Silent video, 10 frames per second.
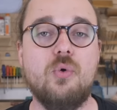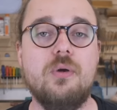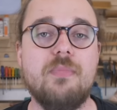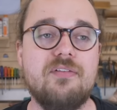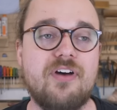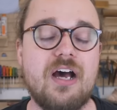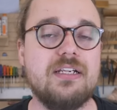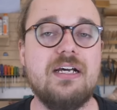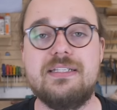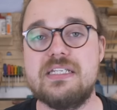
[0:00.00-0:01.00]
Und mein
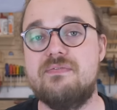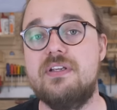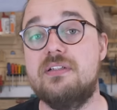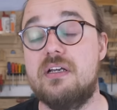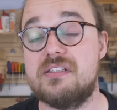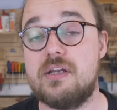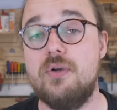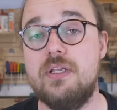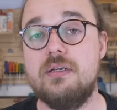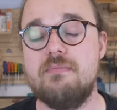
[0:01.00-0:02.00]
Vater hat deswegen da einen
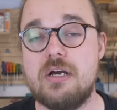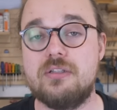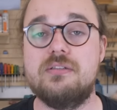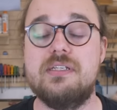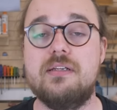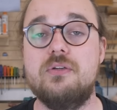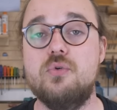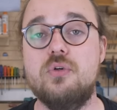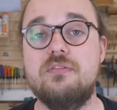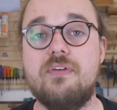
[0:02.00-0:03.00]
Zaun hingemacht, der
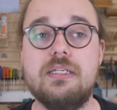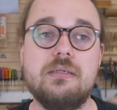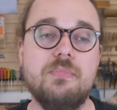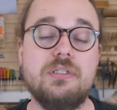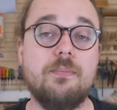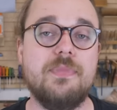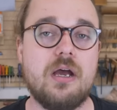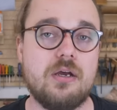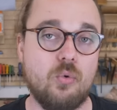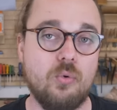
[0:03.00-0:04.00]
dann irgendwann mit einem
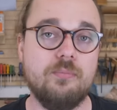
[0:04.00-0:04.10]
Dach